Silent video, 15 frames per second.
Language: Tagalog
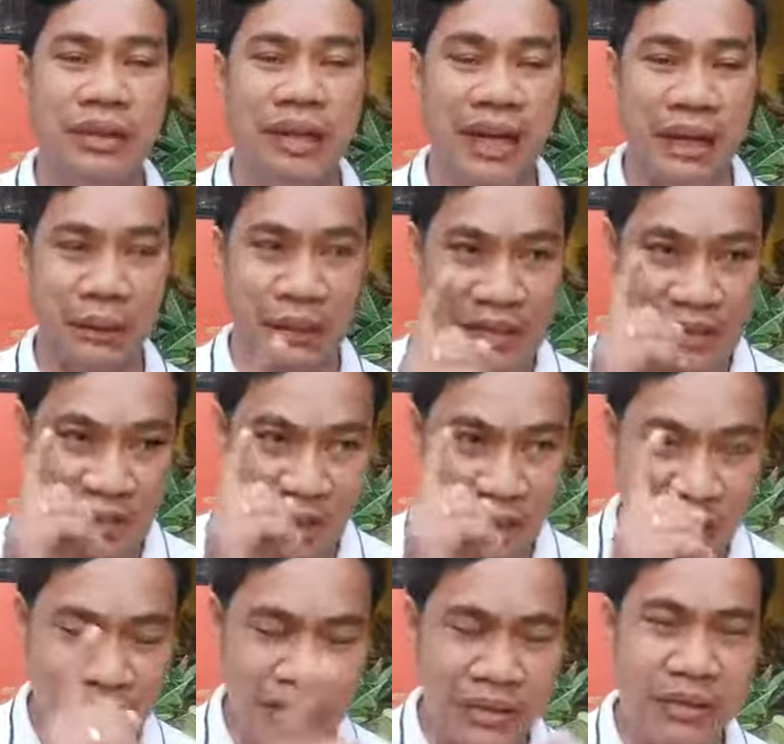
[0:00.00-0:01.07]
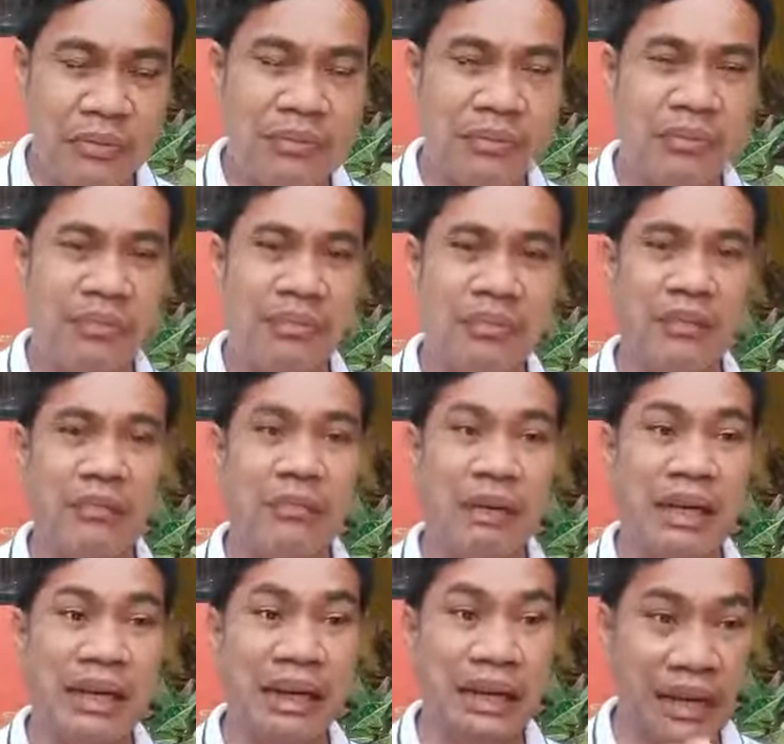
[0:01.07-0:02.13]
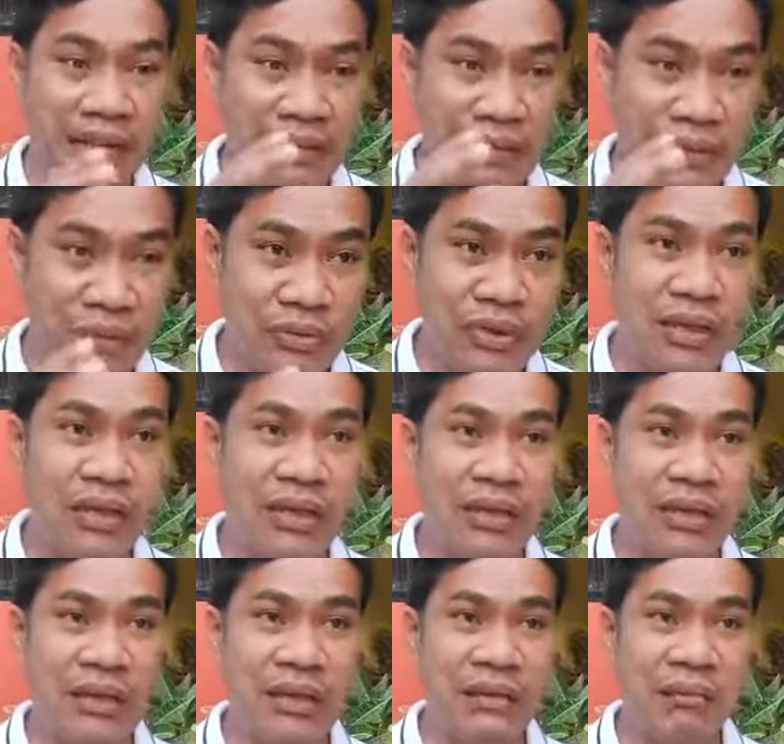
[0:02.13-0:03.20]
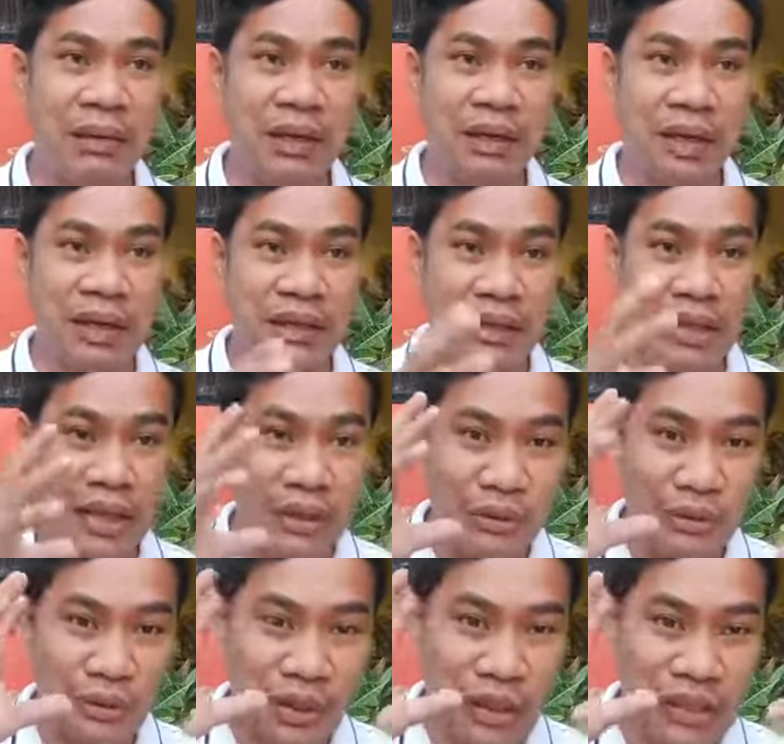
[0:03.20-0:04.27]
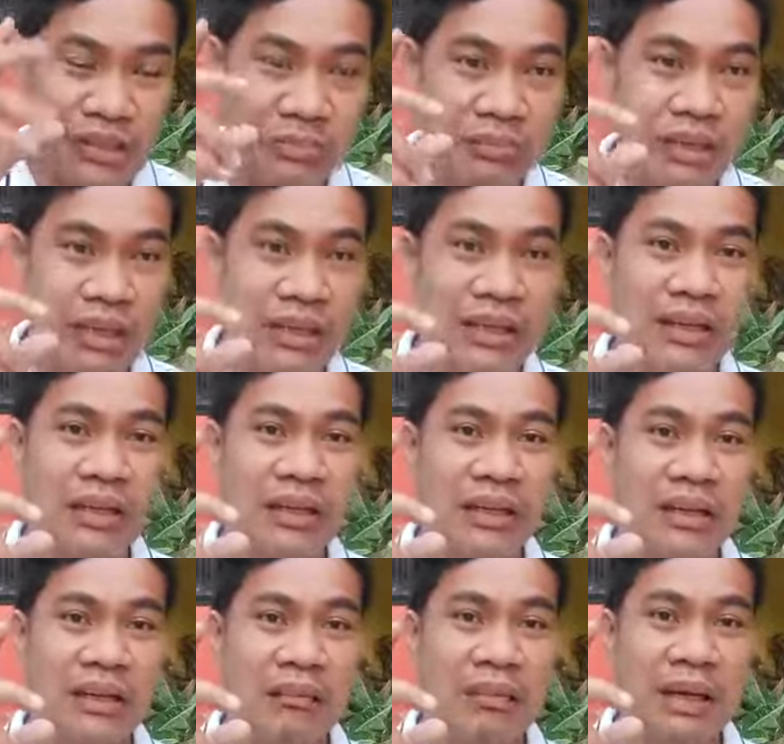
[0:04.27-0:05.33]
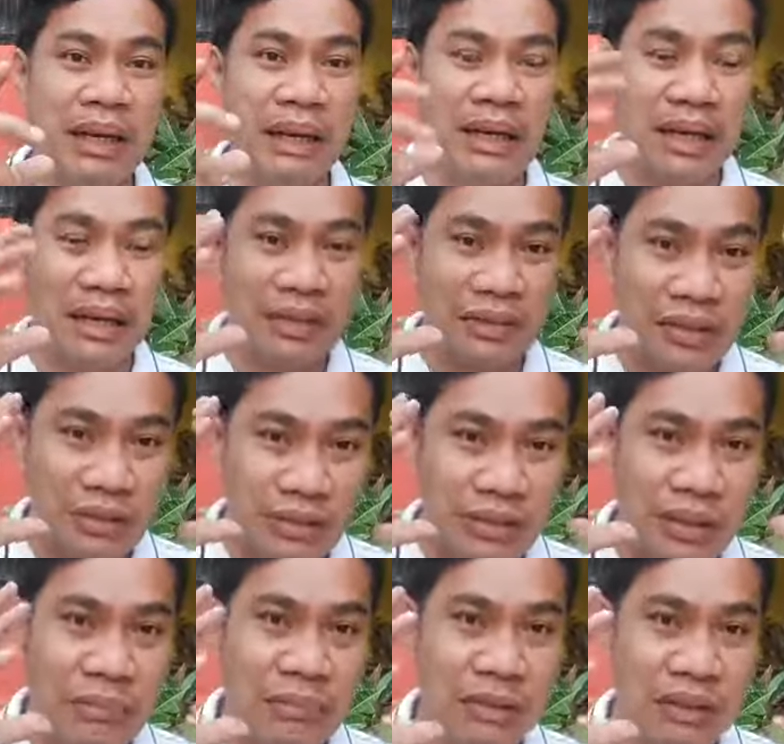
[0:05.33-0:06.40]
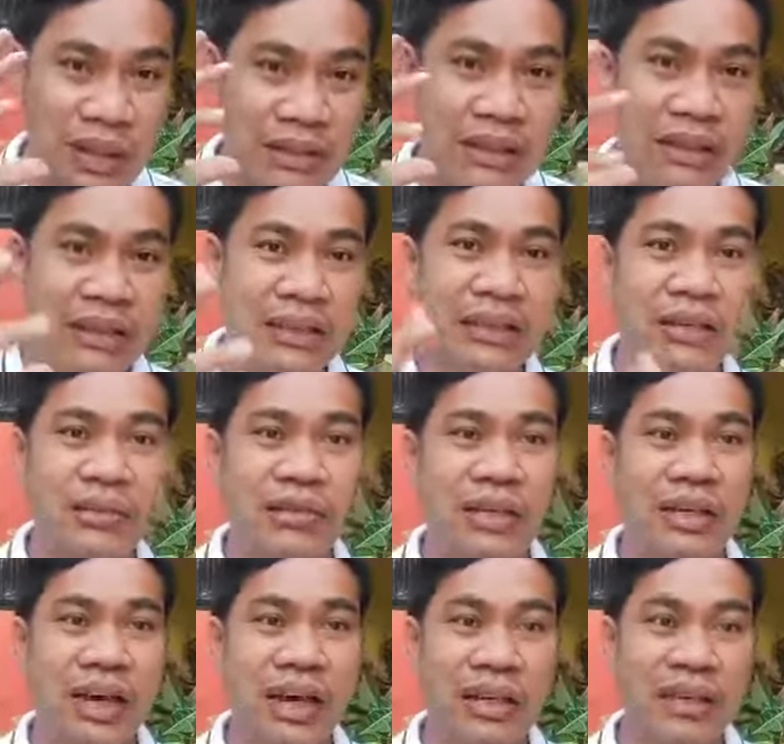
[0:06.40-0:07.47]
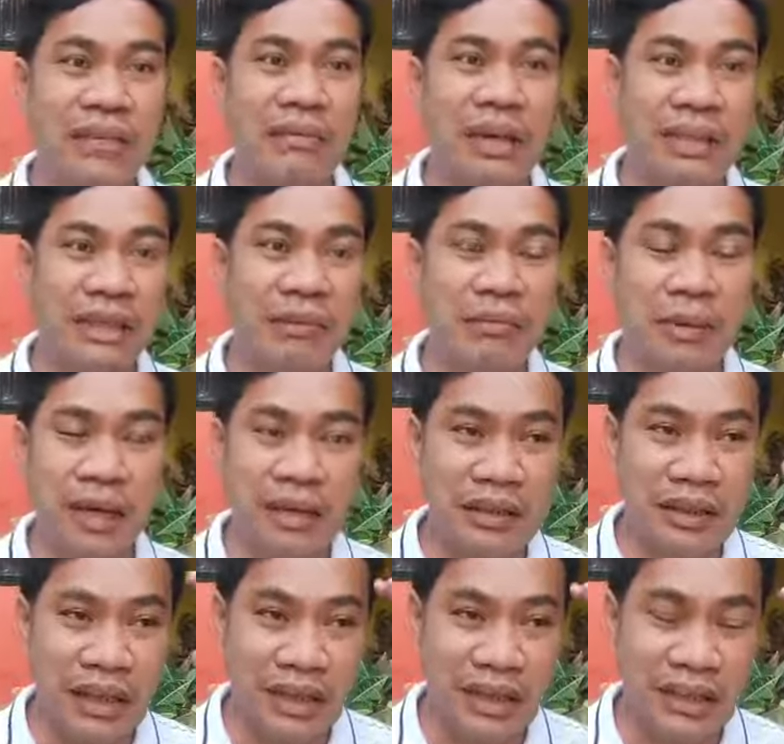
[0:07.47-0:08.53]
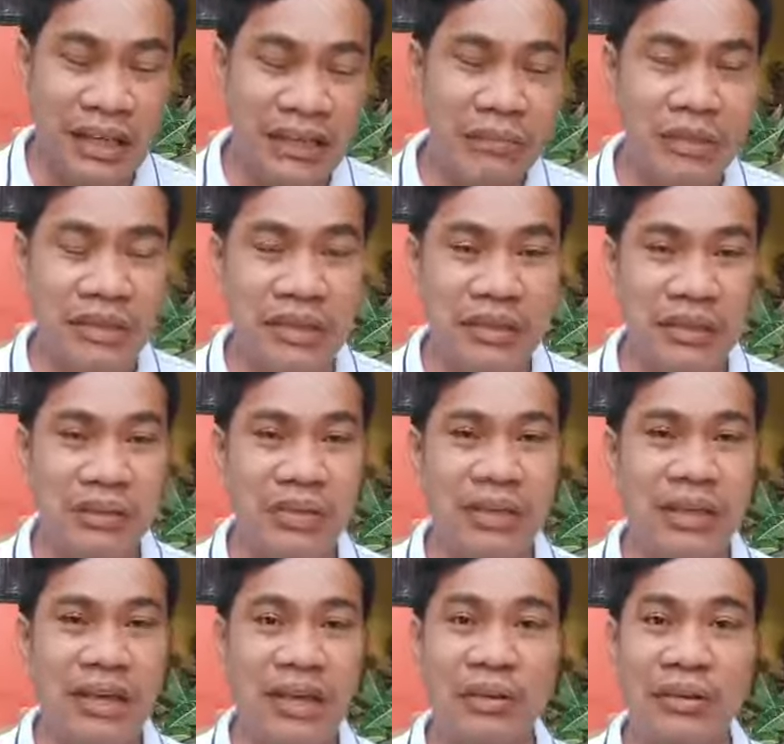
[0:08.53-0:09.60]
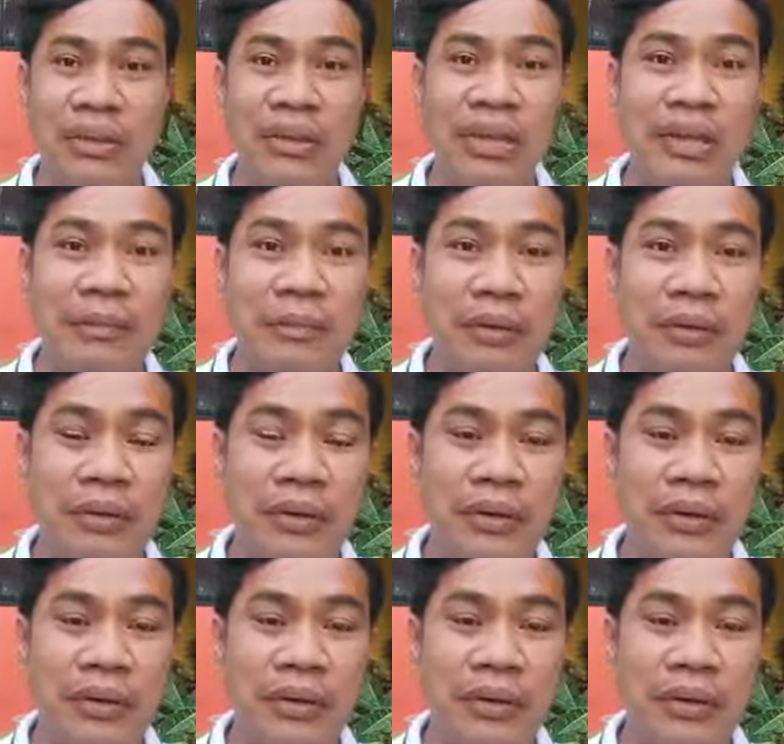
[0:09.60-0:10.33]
I will strengthen him. Palalakasin ko siya, pagaganahin kong isip niya, palalakasin ko siya, pagagalingin ko siya kahit na bata pa yan, gagamitin ko siya. Ano nangyari po?